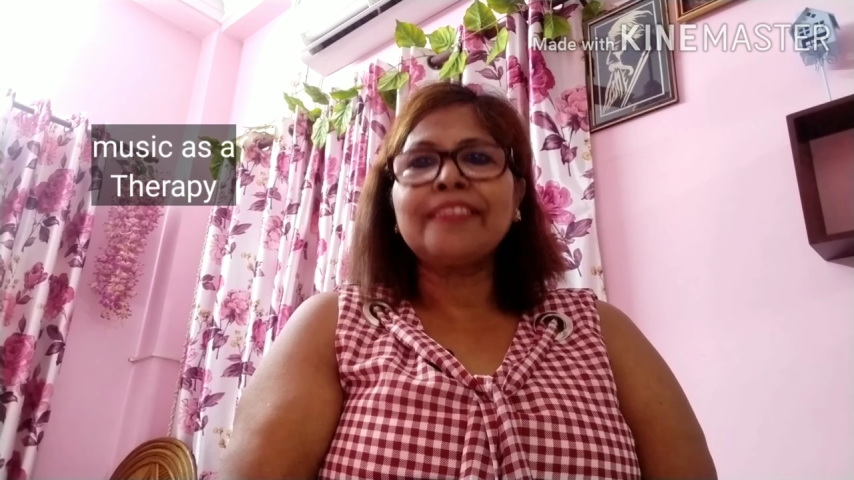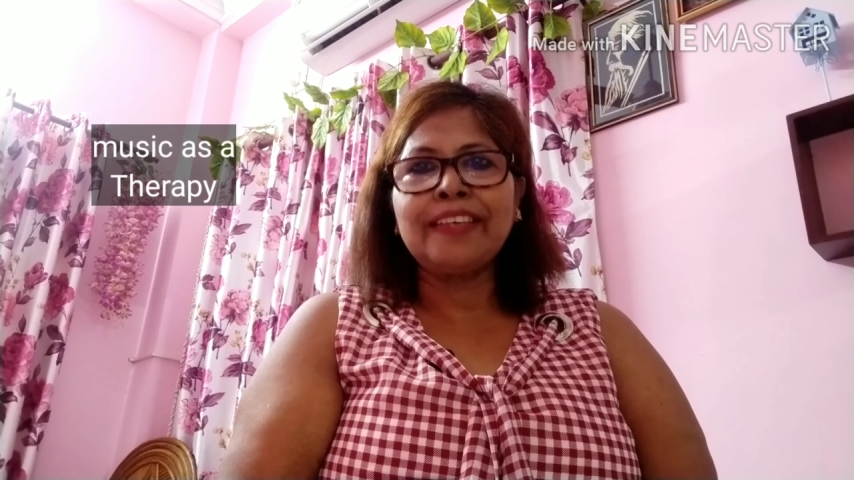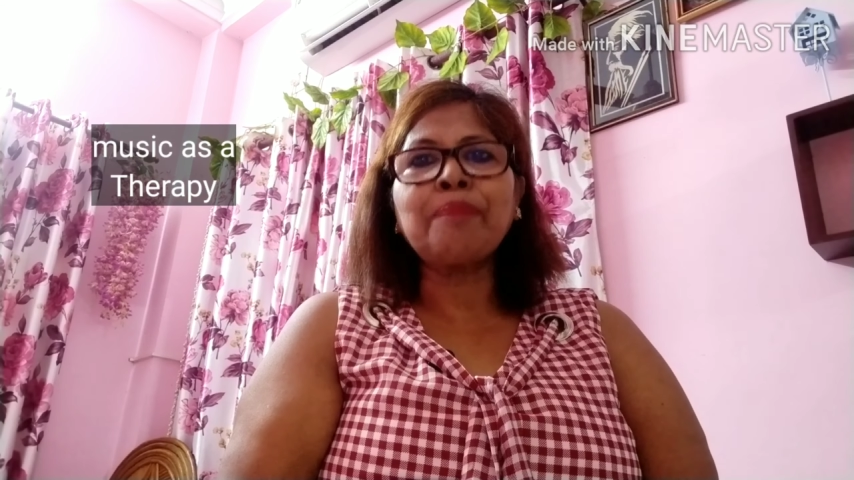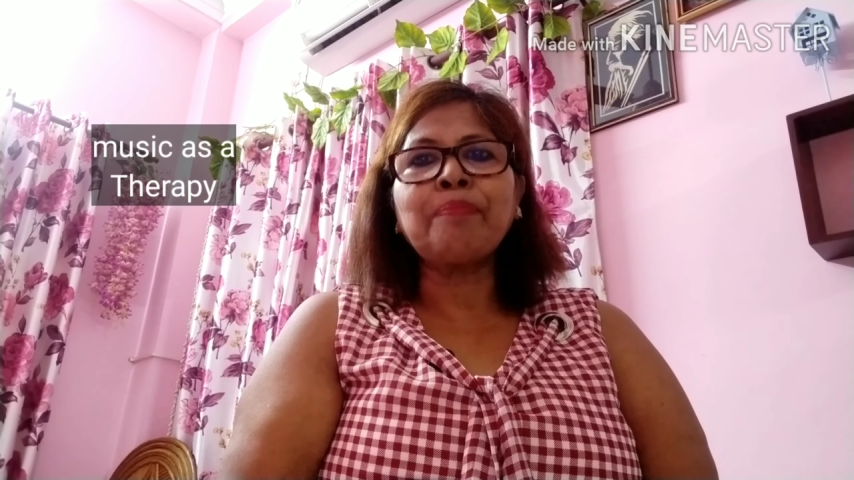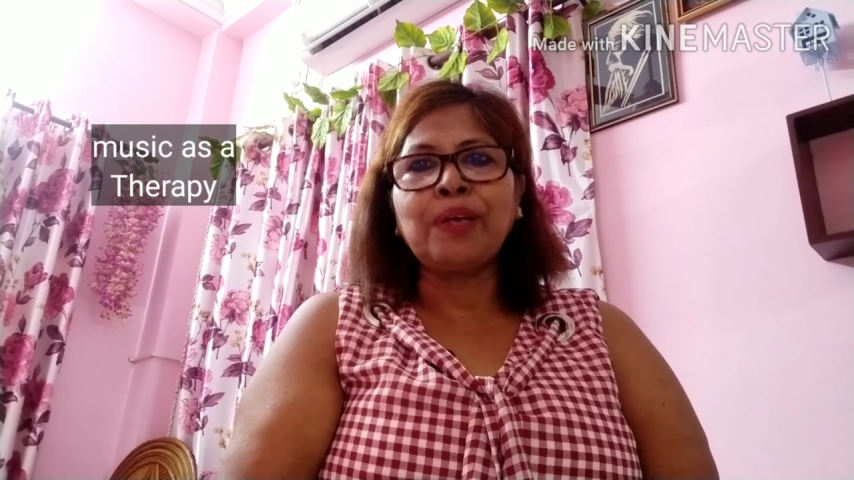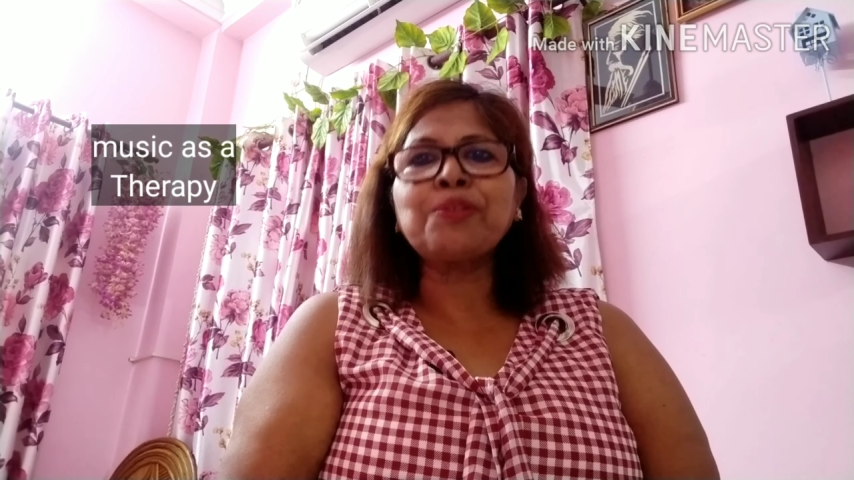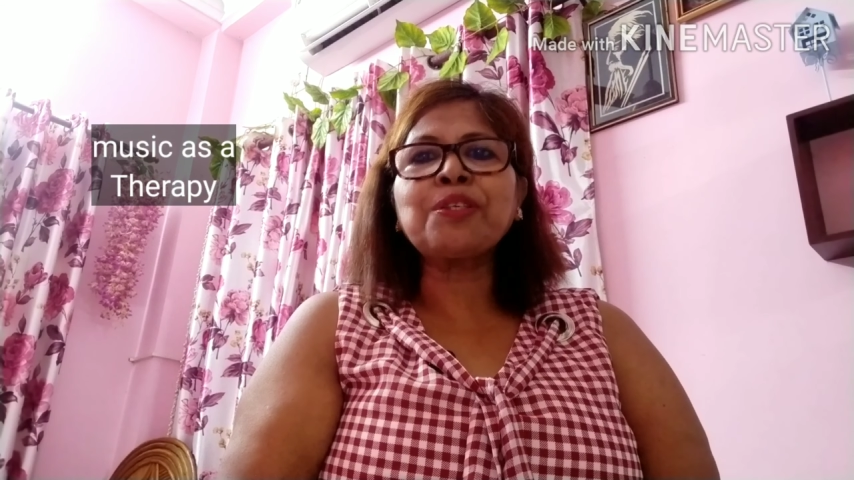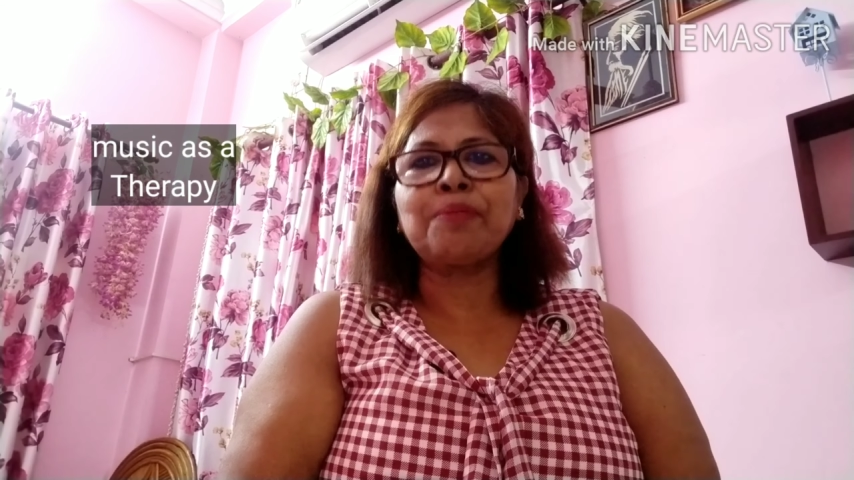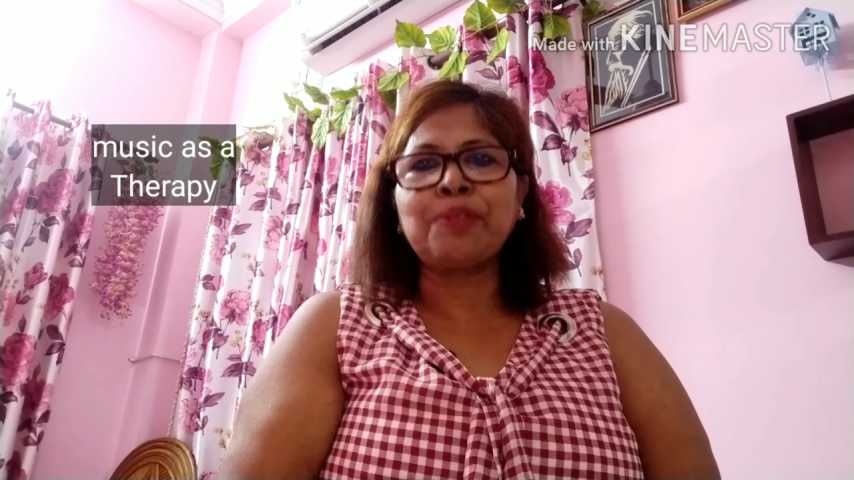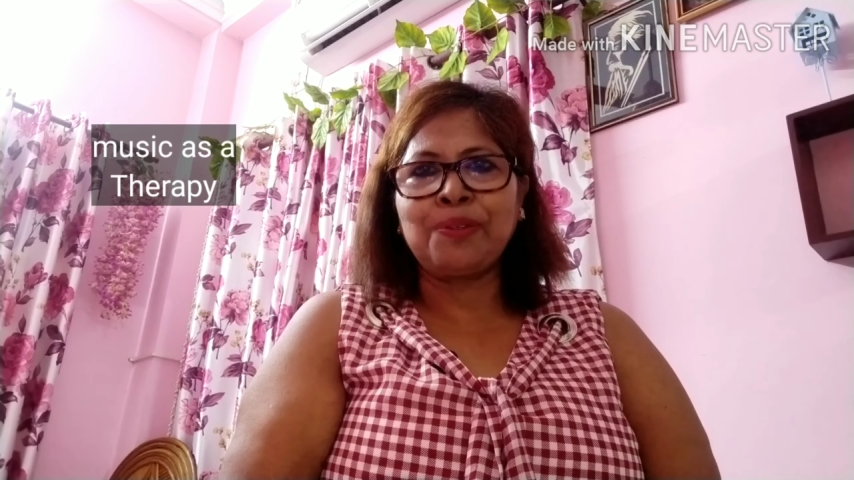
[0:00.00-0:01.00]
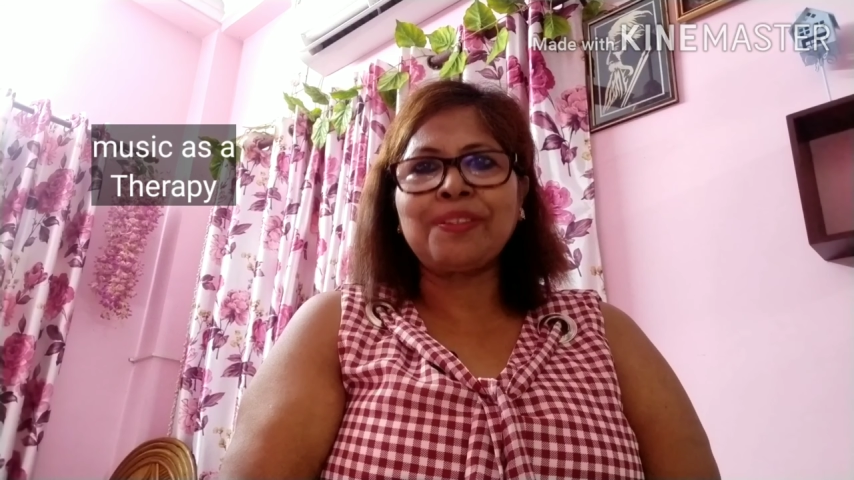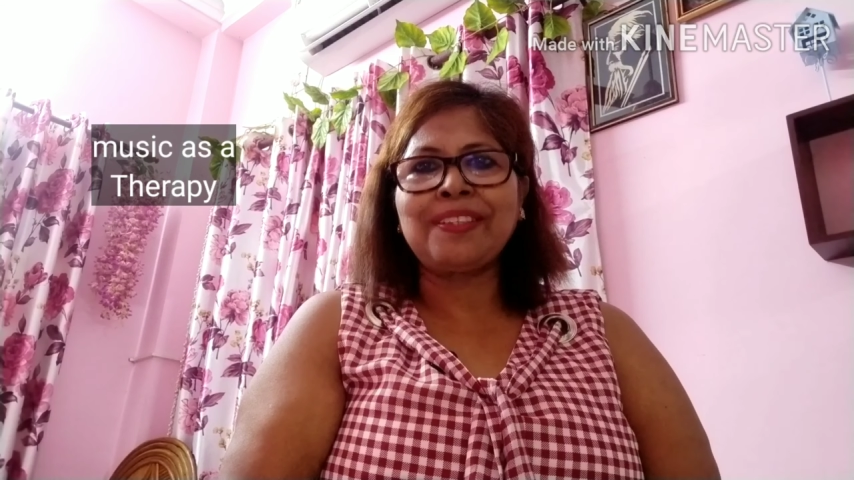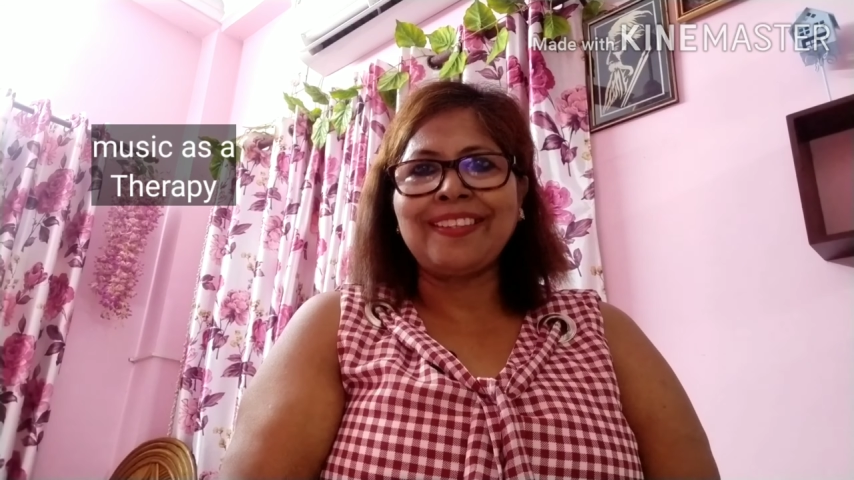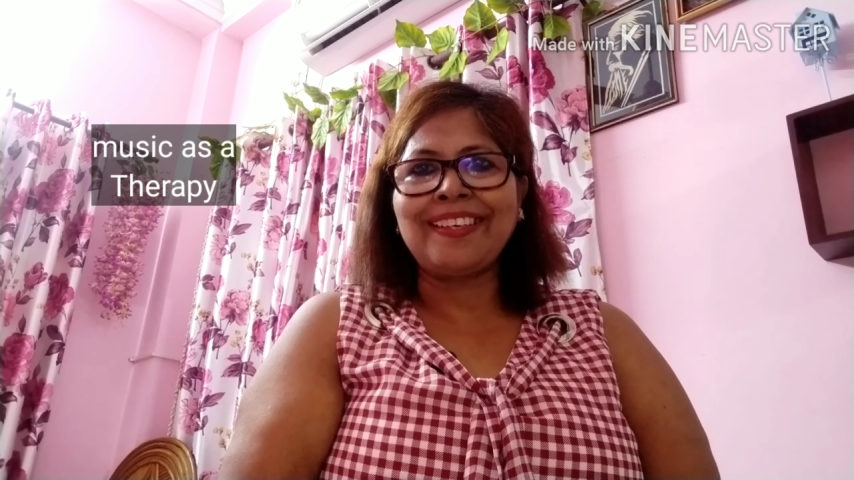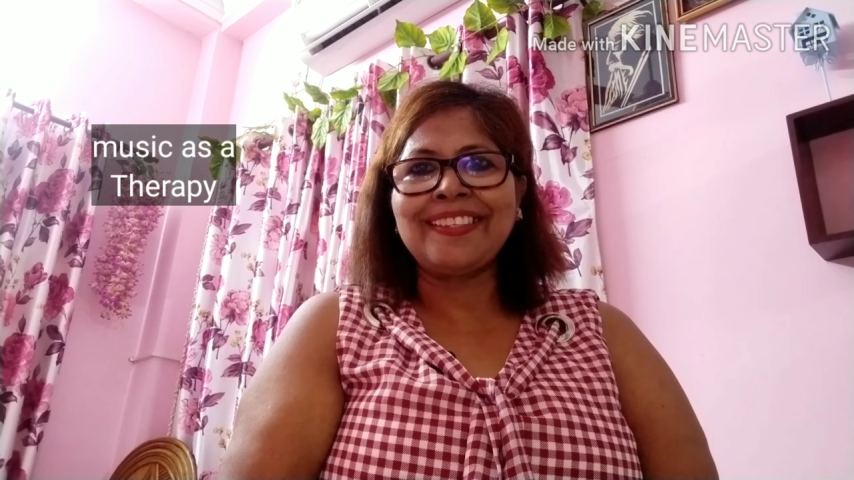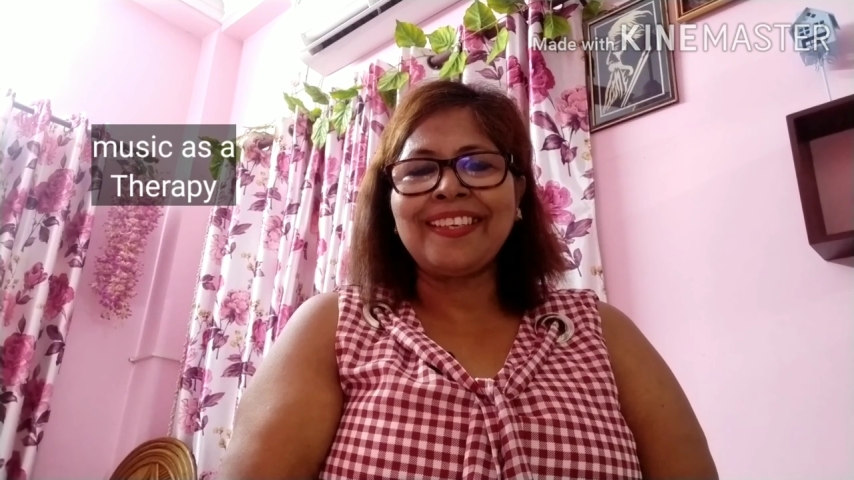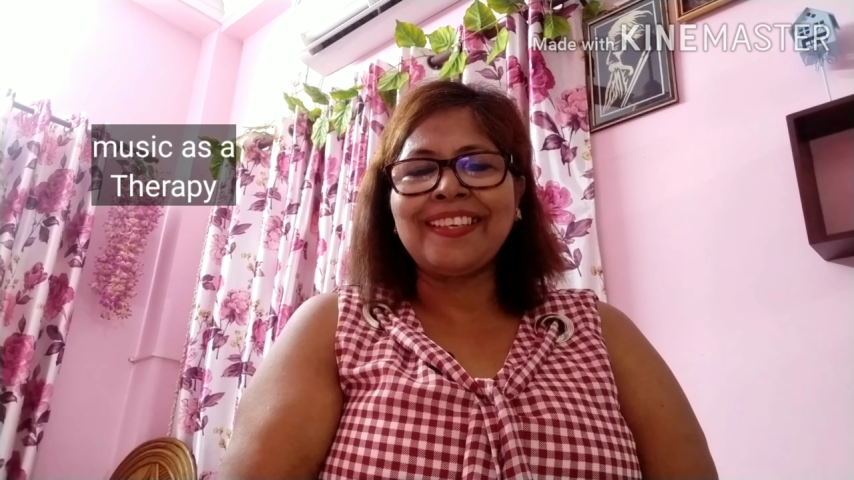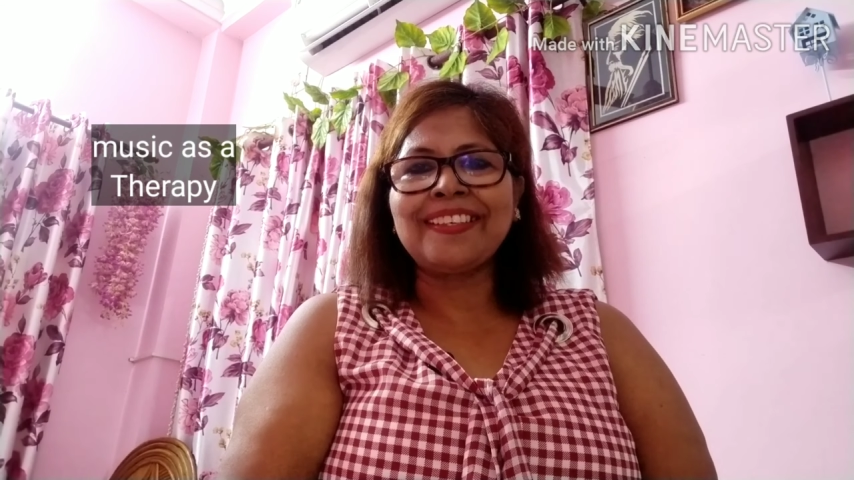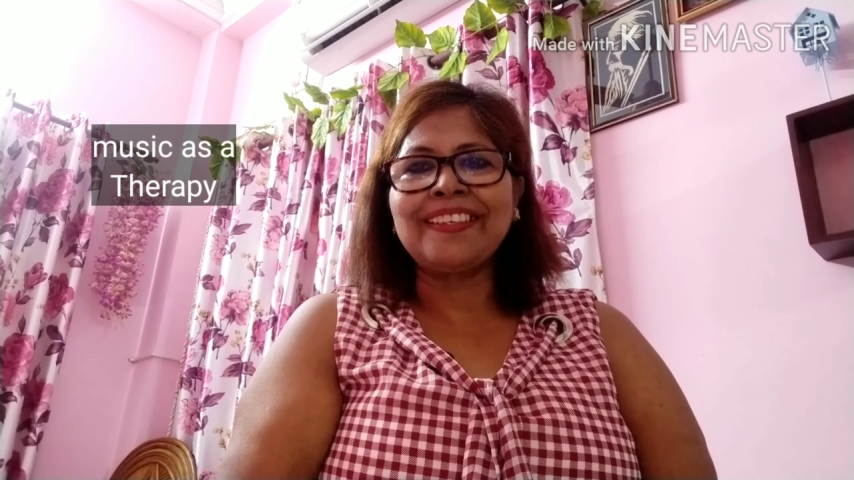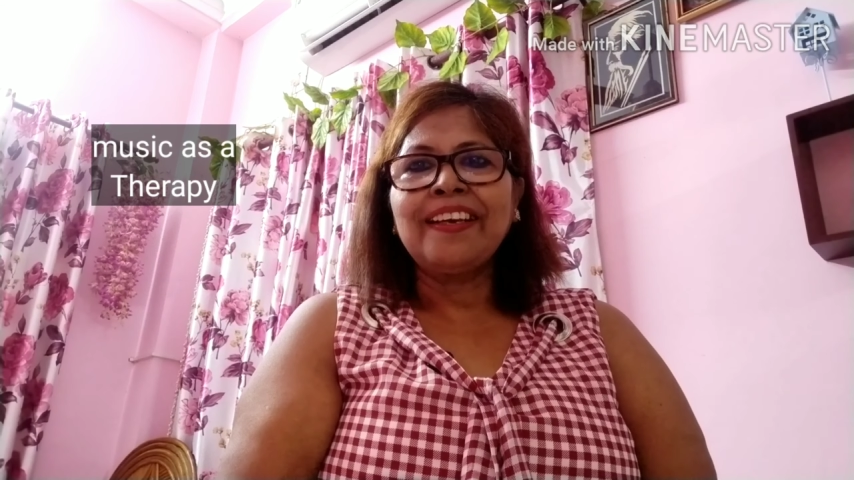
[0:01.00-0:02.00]
দেওয়ার মানুষ আমি খুঁজতে চাইছি
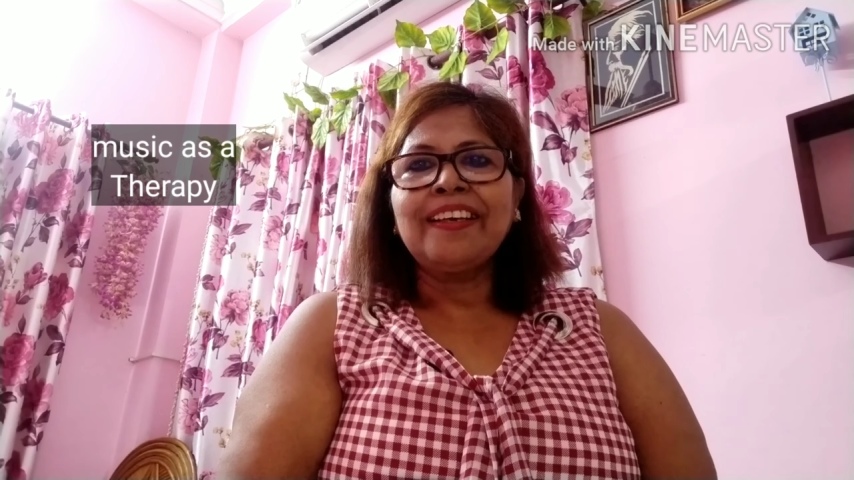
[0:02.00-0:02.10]
আর কি